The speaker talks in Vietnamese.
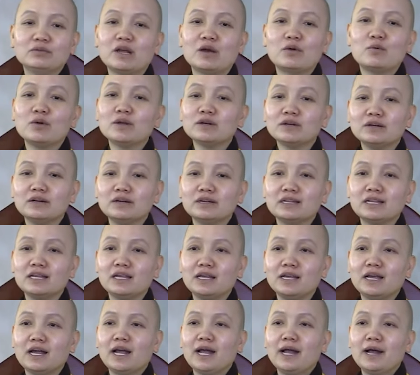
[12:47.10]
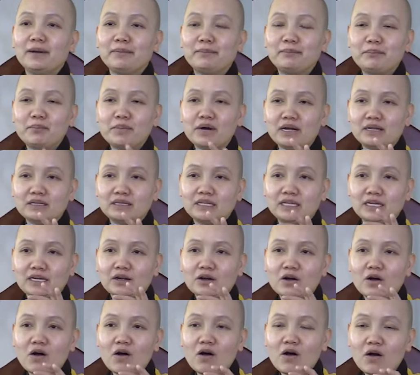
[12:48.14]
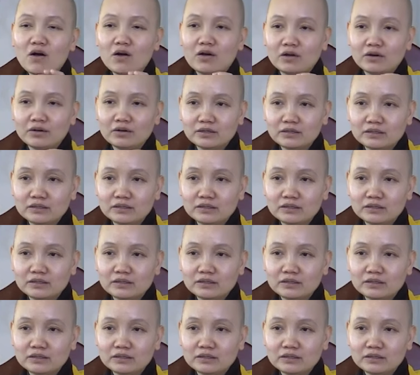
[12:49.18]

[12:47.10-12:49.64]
không giải quyết được gì, mà chỉ có